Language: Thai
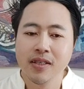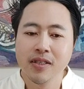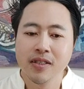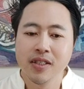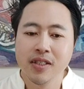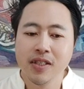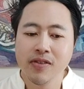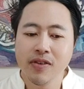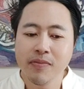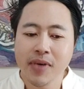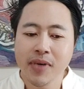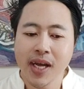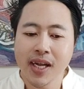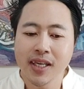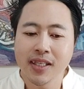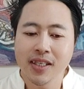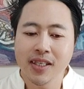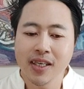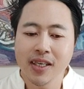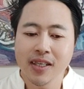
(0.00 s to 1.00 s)
ชีวิตมันอาจ
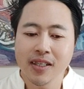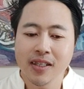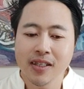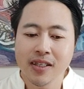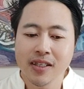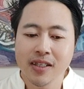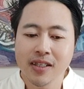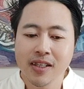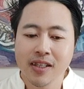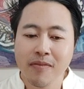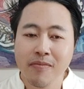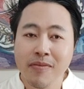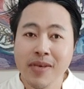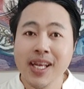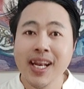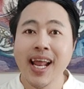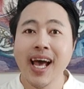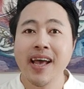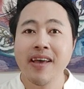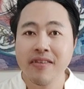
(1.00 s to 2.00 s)
จะต้องมี
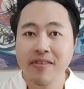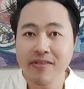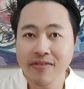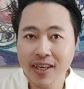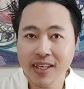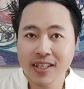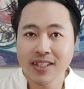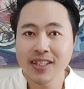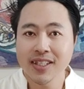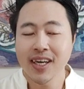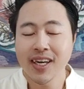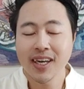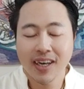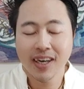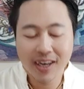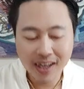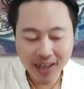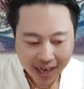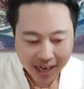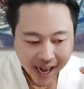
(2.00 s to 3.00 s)
หลายฟังก์ชัน
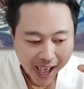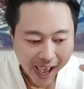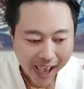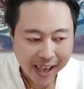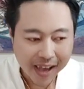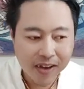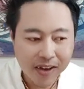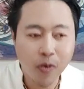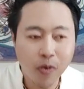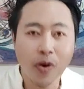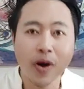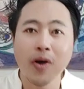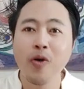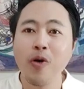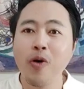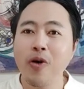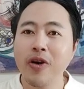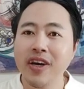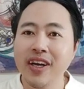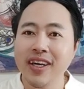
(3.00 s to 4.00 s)
หลายหัวโข
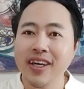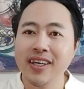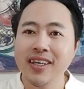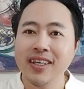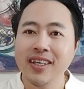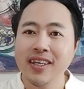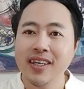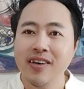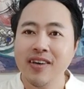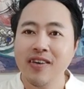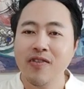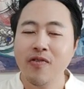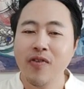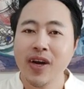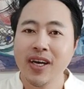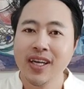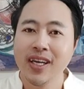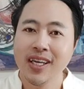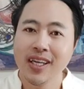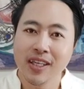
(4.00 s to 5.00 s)
นนะวัน
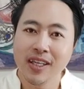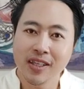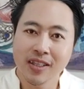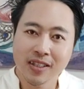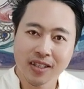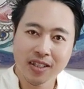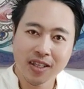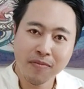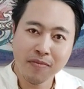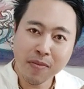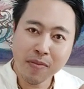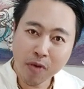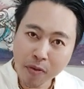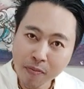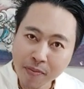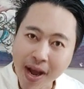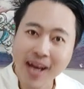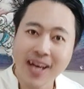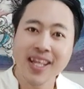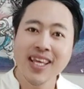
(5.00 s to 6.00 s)
หนึ่งต้องมีบท
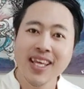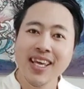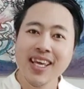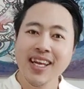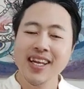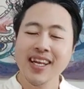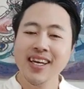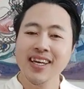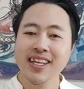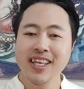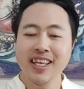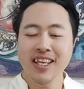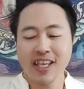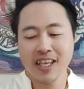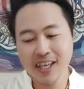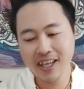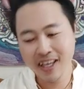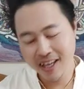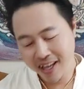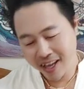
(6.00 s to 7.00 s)
บาทนี้คิดเรื่องนี้
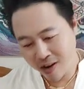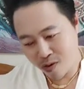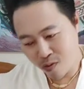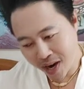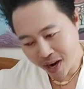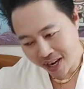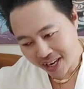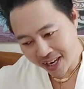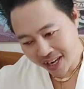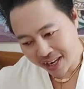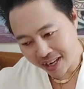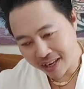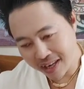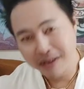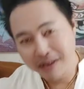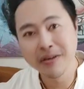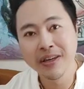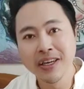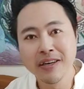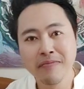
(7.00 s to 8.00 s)
อีกวันหนึ่ง
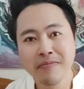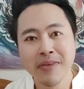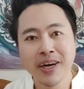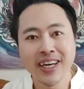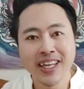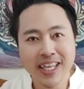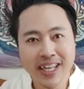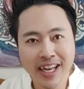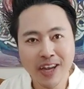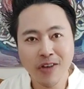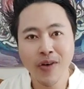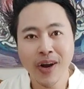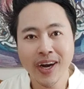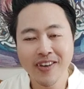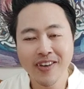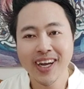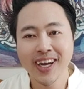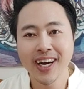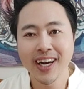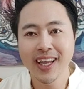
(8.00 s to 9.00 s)
หรือบางทีในวันเดี
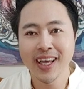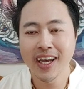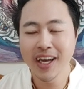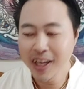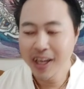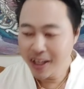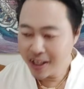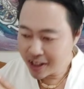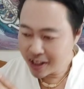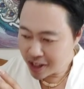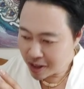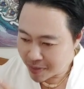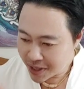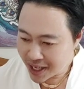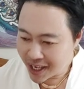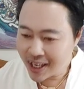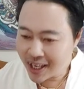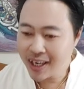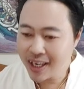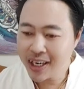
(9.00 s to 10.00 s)
ยวกันเลยต้องมา
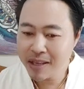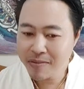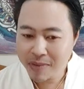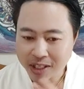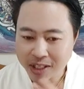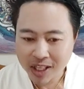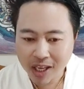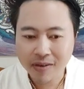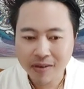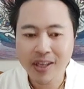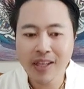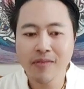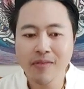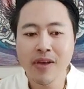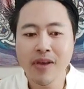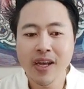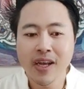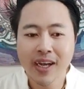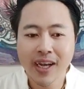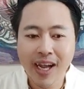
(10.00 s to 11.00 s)
คิดเรื่องนี้มาต่อเรื่องนี้
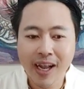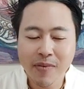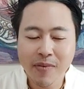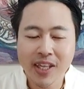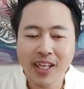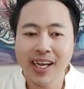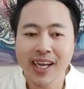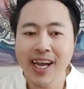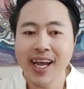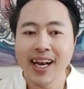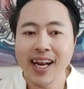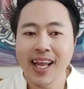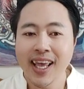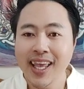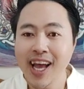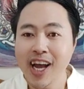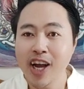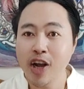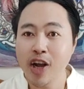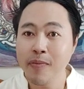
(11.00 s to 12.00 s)
การมีหตุการหลายอ
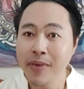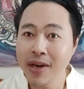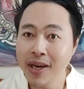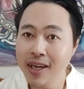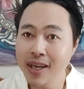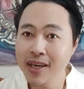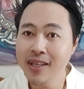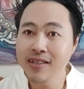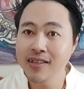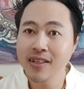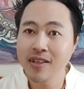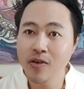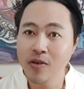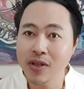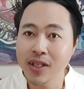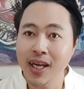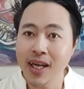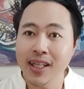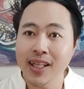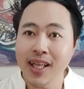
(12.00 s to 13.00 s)
ย่าง ก็เป็นเรื่องที่สนุก
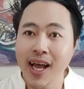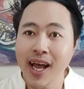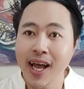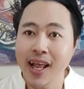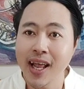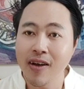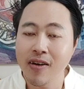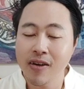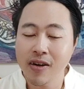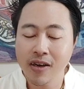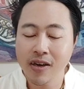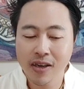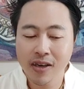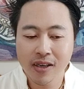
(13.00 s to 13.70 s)
ท้าทายแล้วก็